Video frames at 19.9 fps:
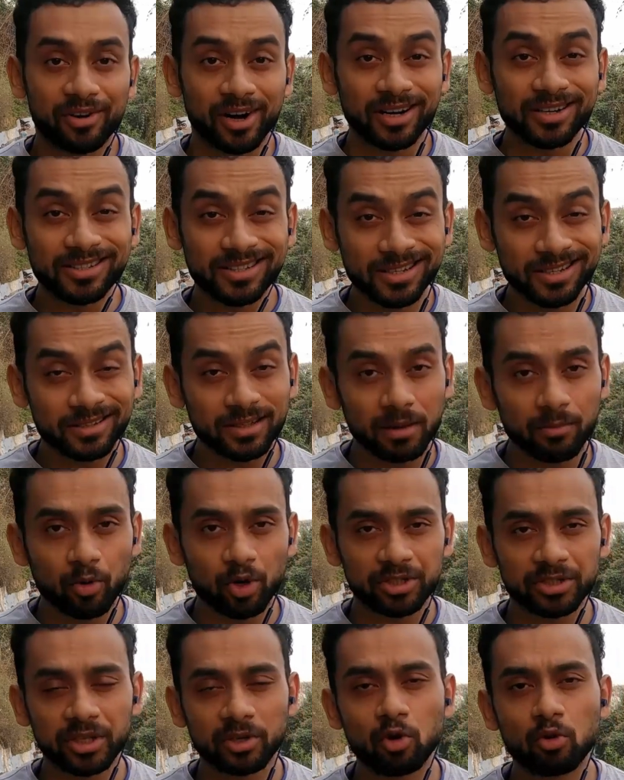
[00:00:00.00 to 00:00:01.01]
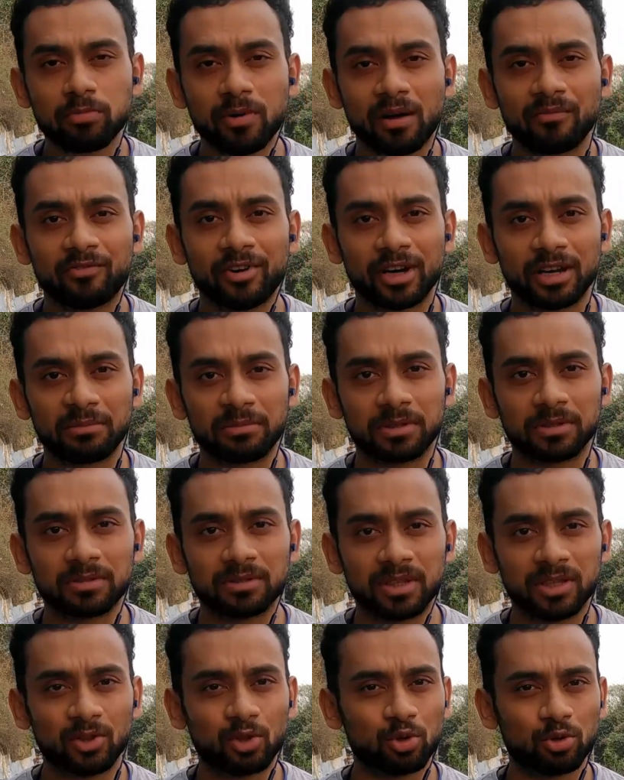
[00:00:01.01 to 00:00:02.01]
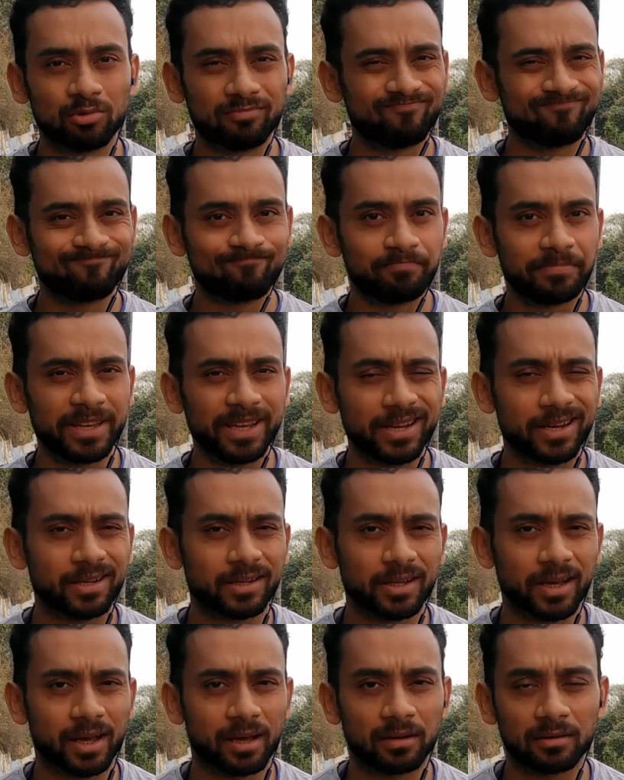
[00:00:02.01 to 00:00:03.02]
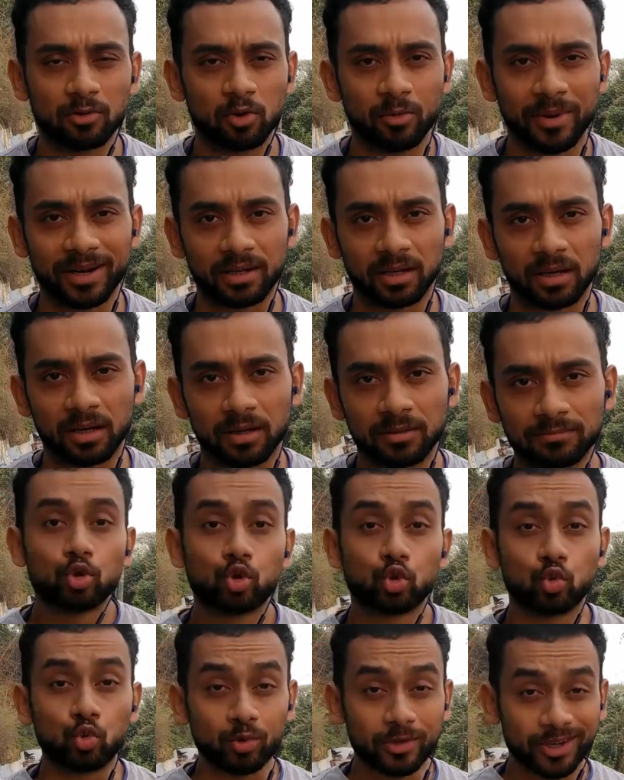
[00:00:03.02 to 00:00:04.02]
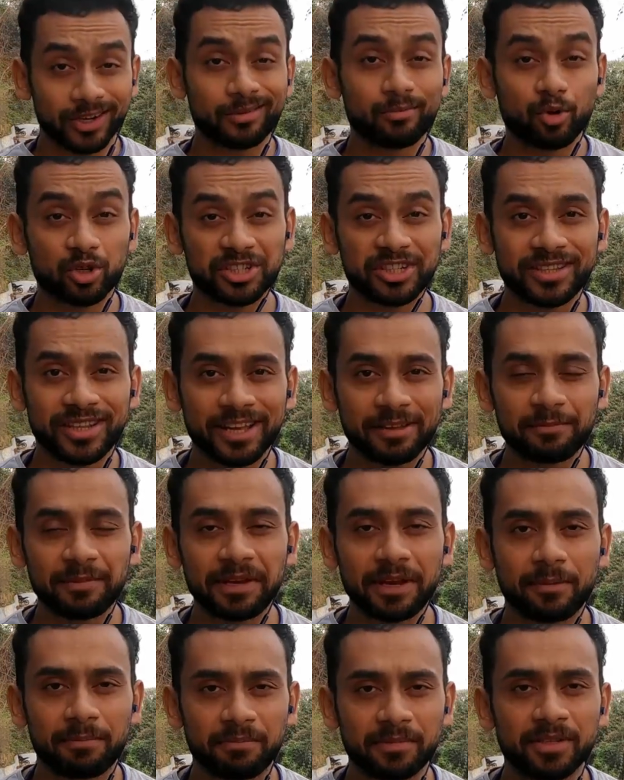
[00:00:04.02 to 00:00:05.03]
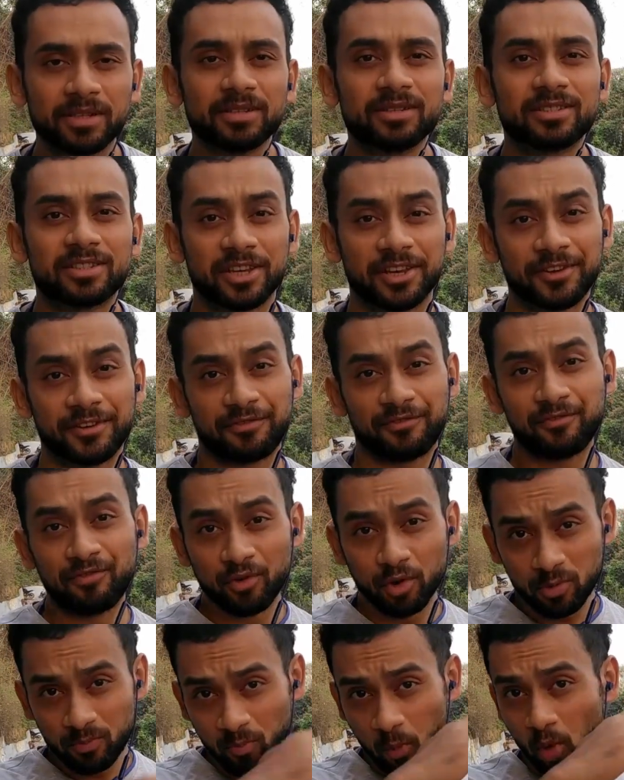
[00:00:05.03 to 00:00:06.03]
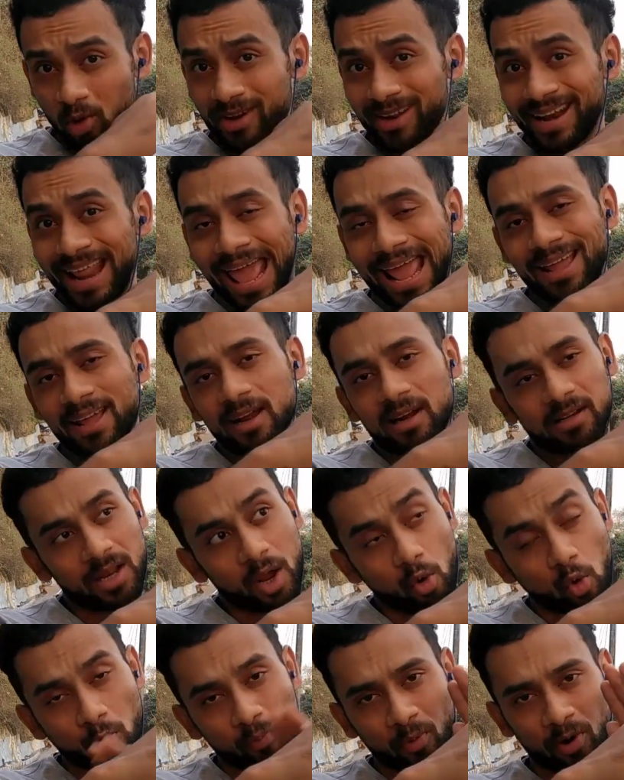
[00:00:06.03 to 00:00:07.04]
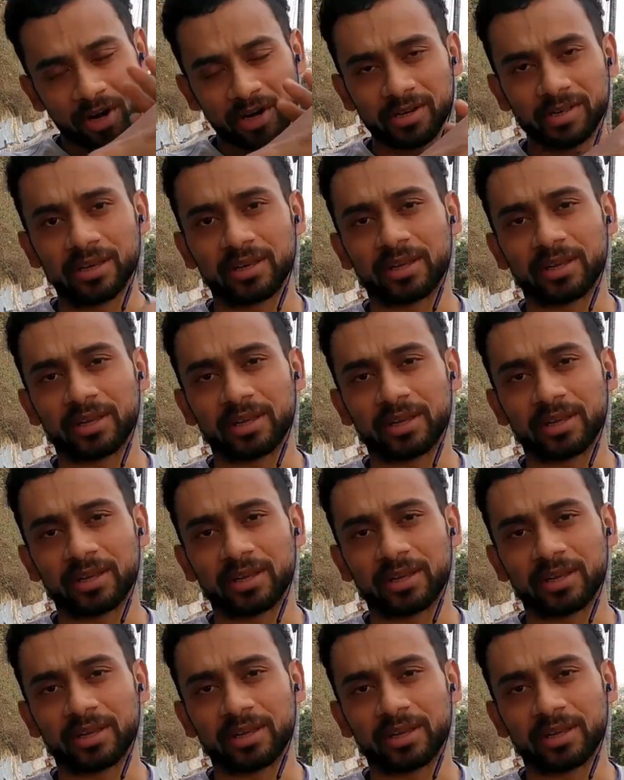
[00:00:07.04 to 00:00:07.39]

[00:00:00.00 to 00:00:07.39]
ফ্রন্ট সিটটা বসতে খুব কমফোর্টেবল কিন্তু পিলিয়নটা খুব একটা না স্কুটারে বসে দেখবেন আপনি যে ফুটবোর্ডের অ্যাঙ্গেলটা উপরের